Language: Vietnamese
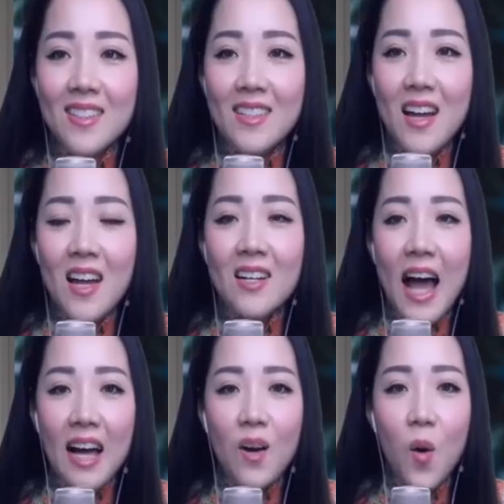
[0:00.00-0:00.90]
nên
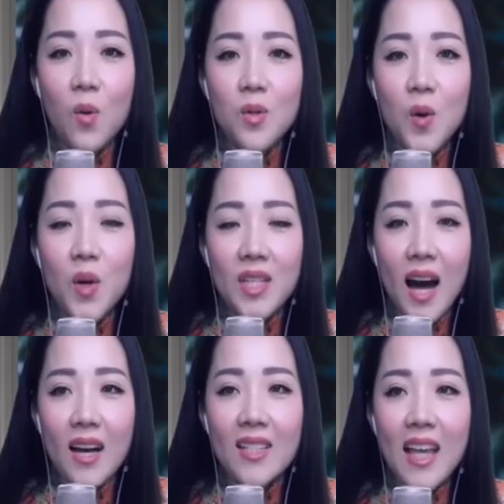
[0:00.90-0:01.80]
đặt khu vui
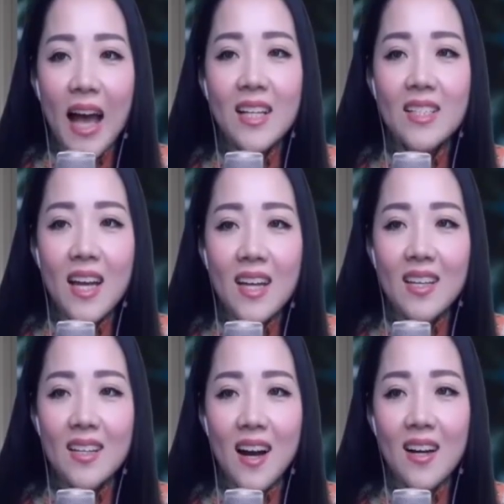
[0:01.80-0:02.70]
chơi giải
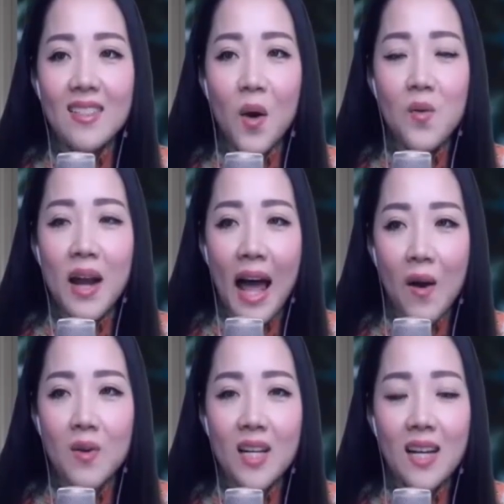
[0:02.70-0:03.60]
trí ở chỗ
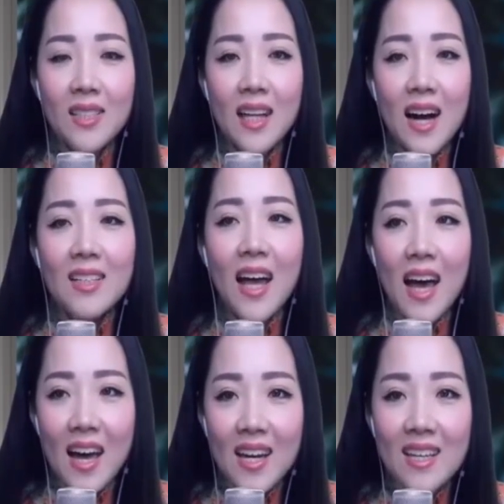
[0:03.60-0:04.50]
nào trên cơ
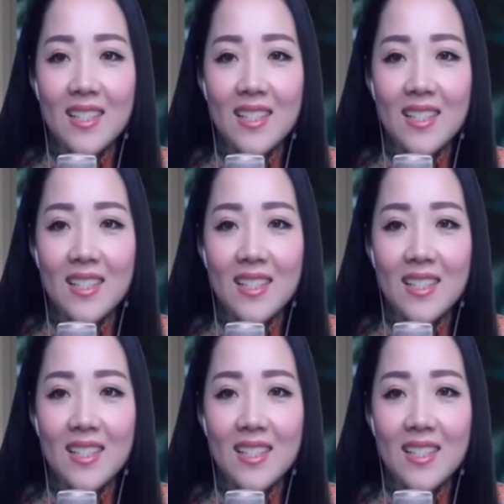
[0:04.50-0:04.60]
thể.